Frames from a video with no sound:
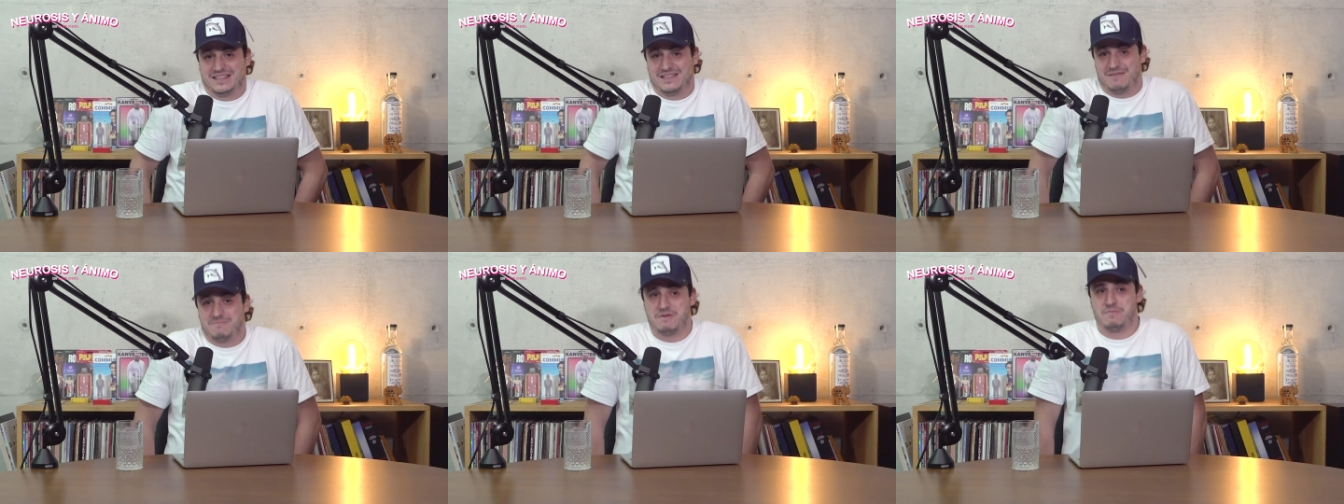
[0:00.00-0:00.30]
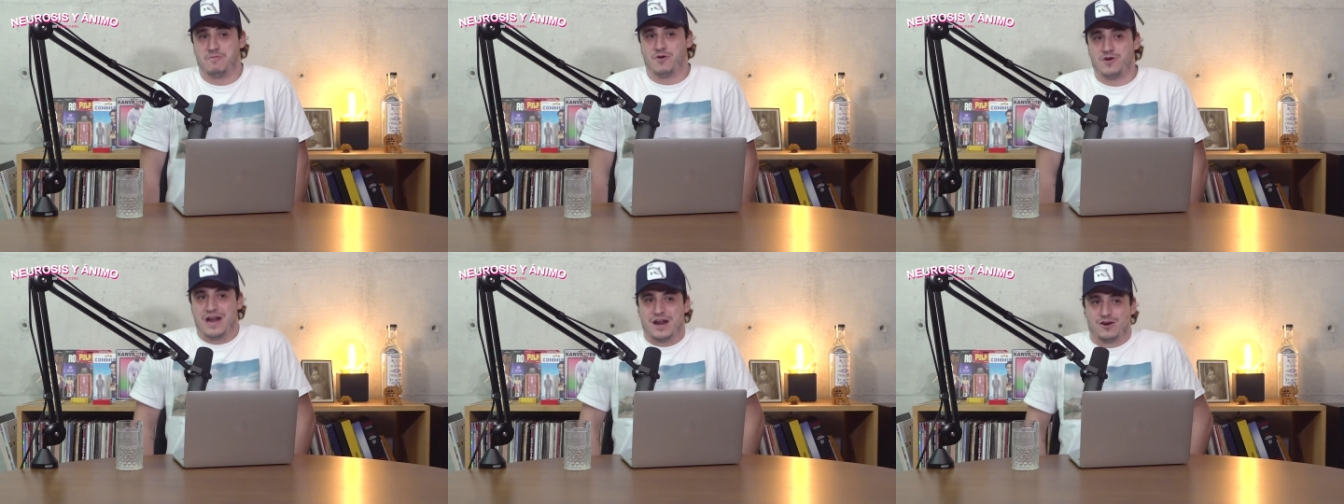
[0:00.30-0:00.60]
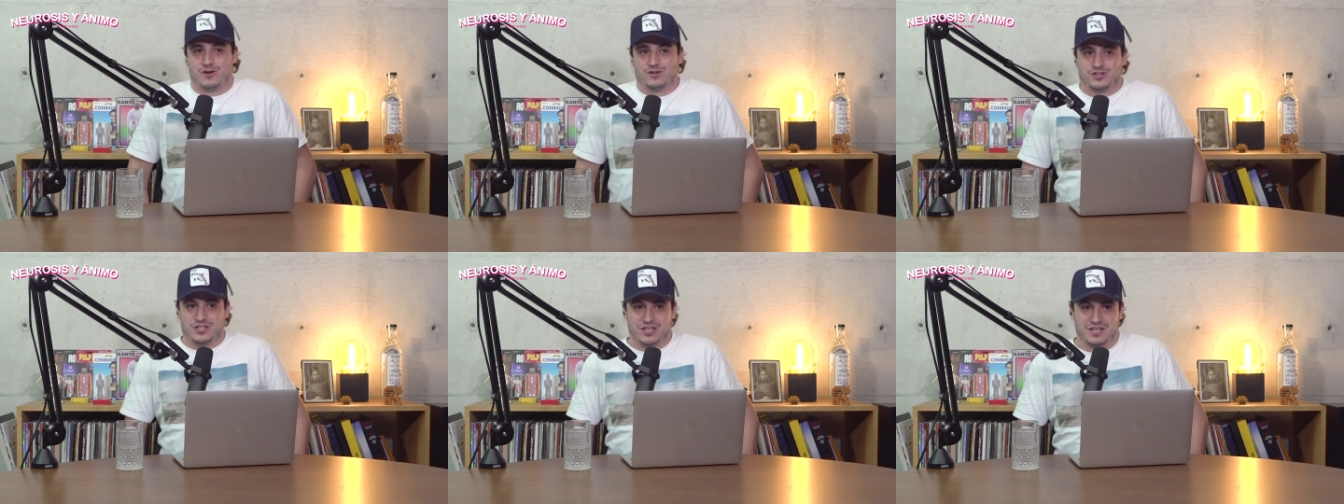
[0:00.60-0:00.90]
También
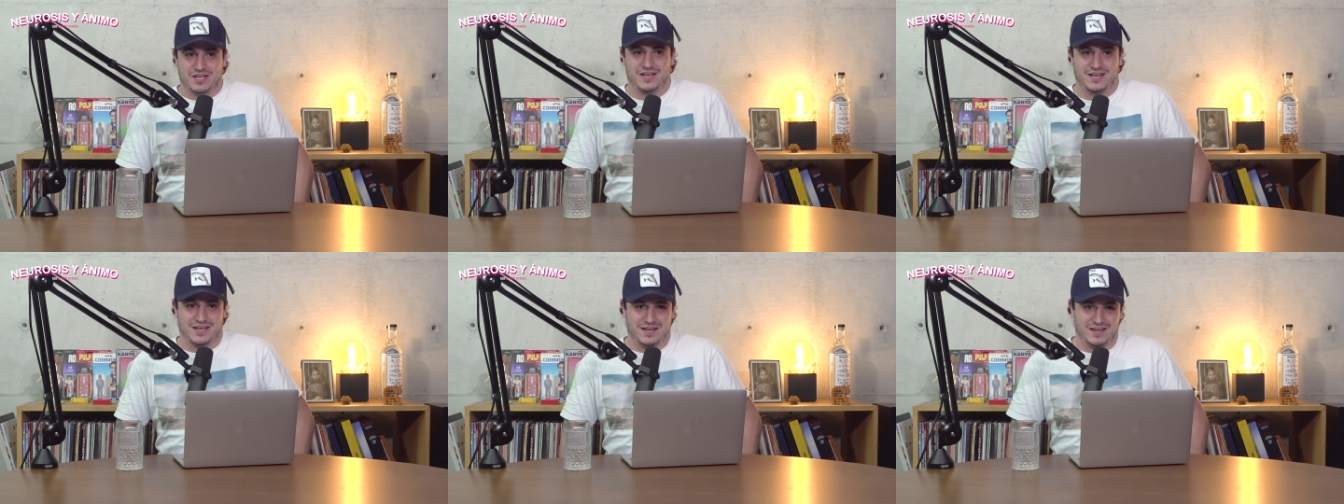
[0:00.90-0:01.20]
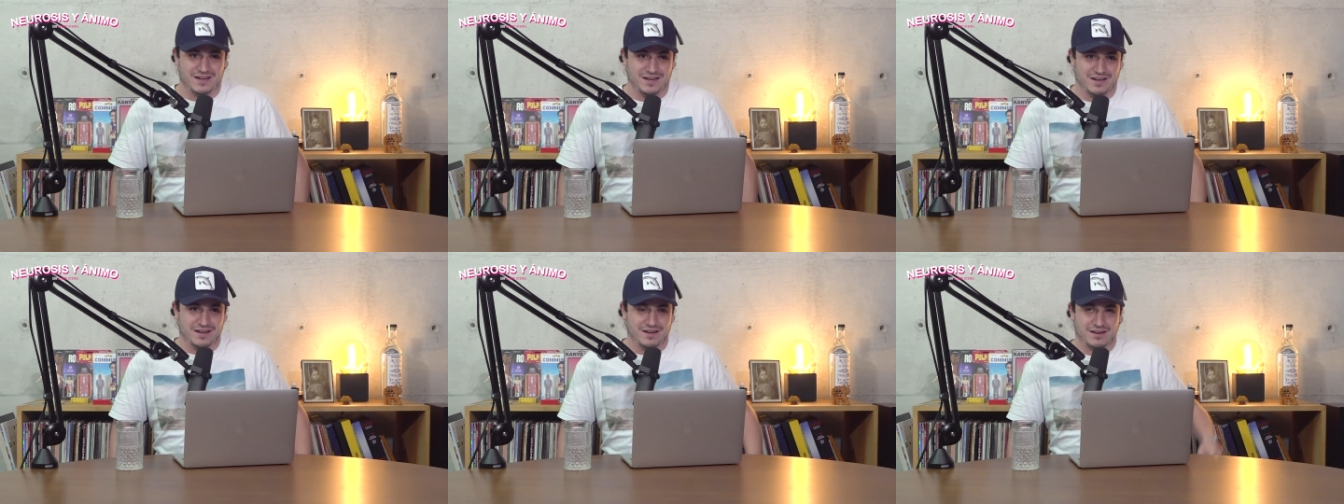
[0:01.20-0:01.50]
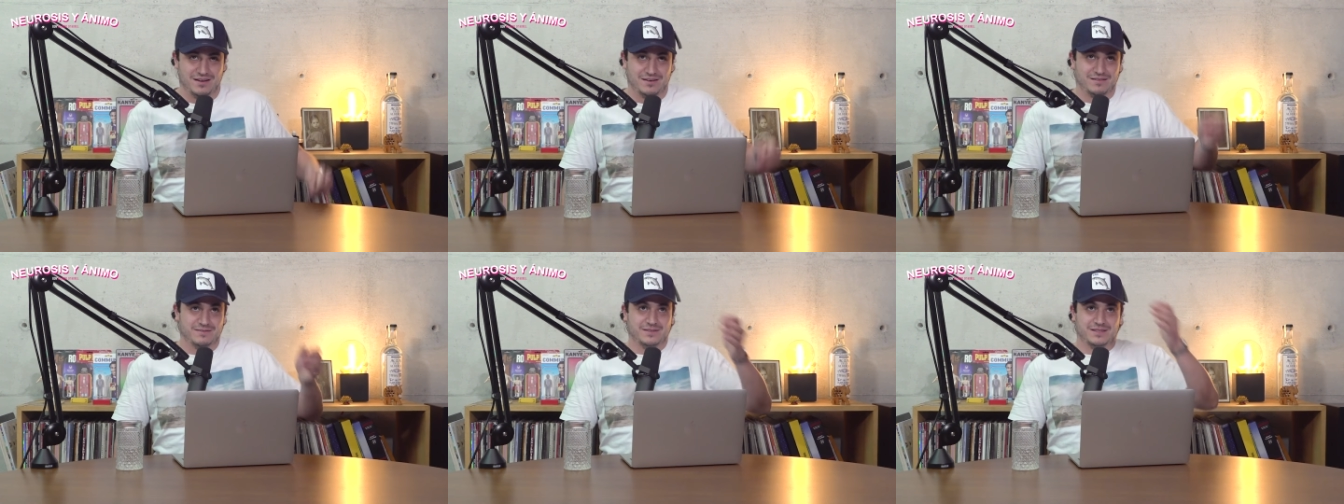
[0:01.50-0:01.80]
Bonarotti,
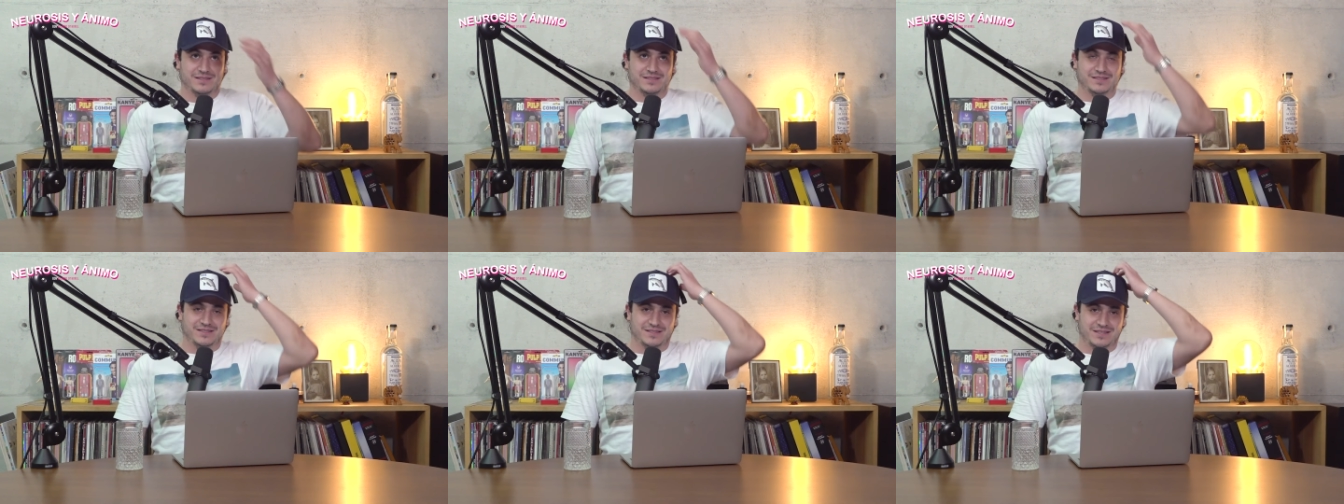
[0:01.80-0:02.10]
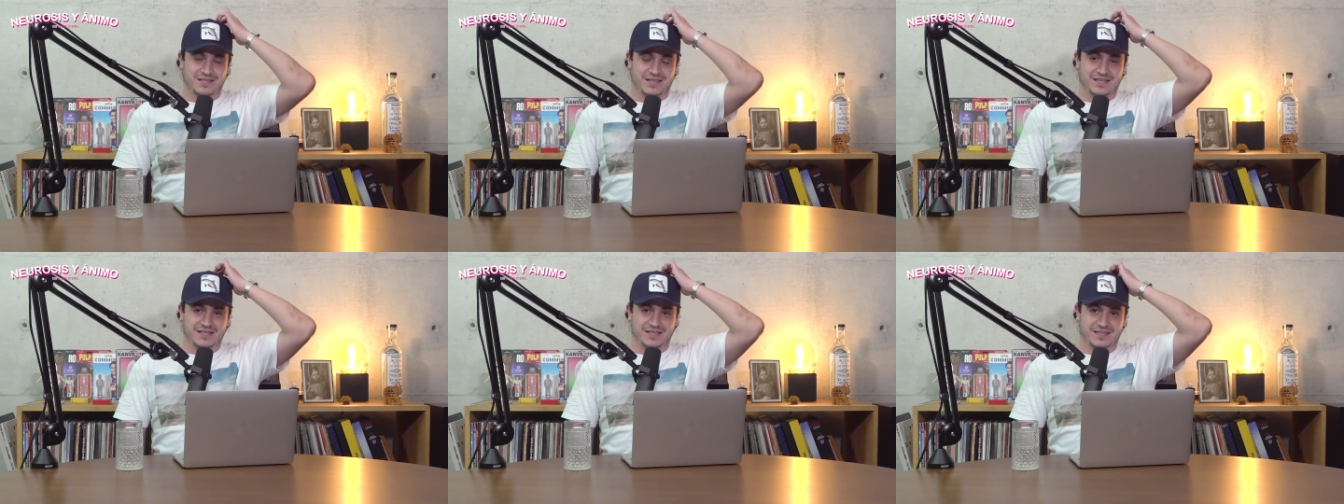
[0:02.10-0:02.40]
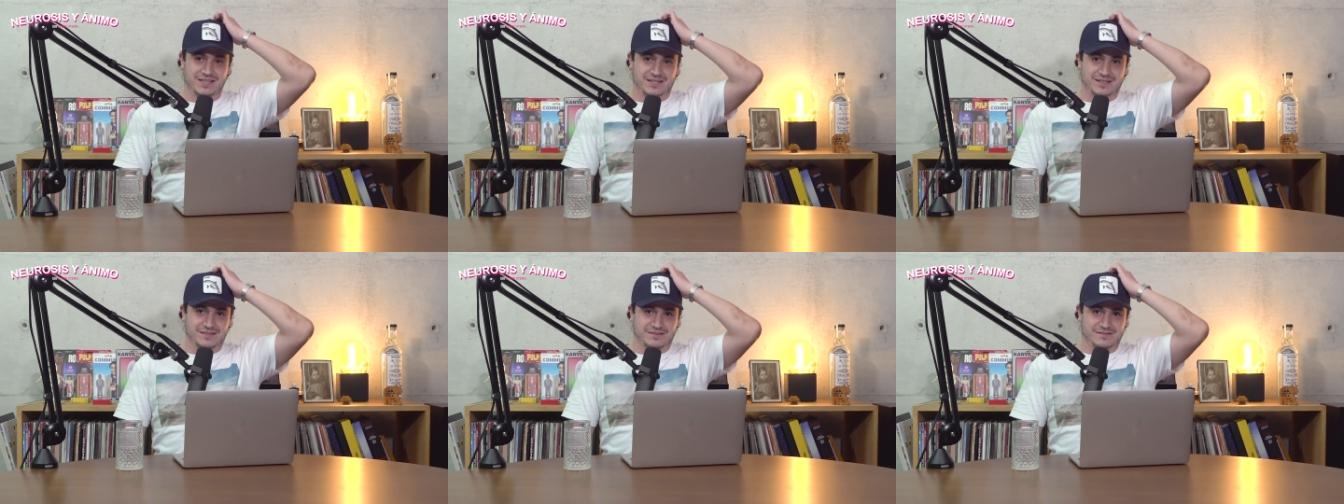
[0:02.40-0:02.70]
el,
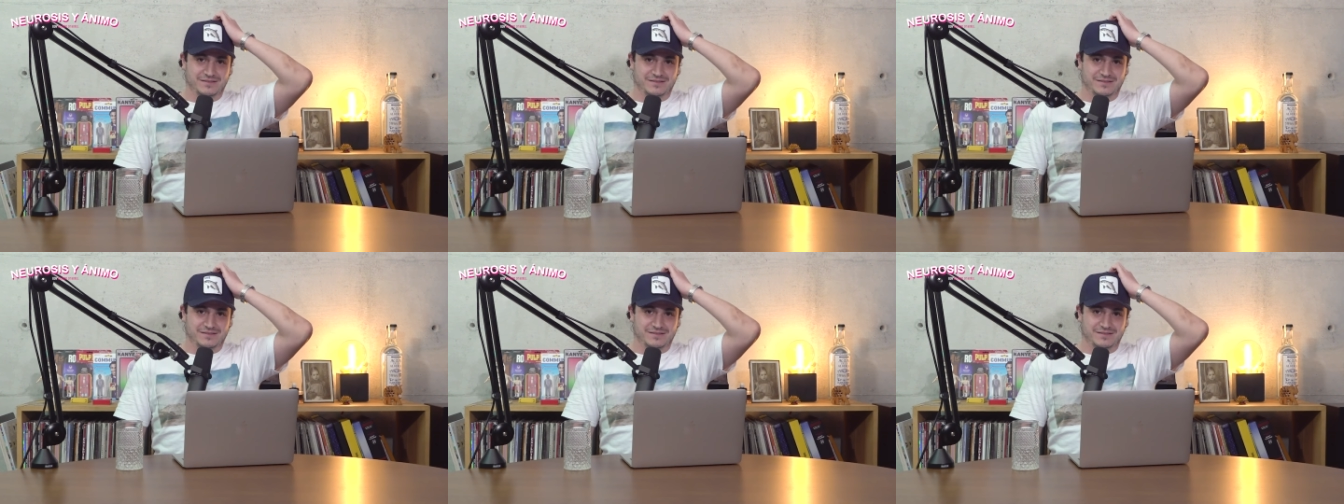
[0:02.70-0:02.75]
este,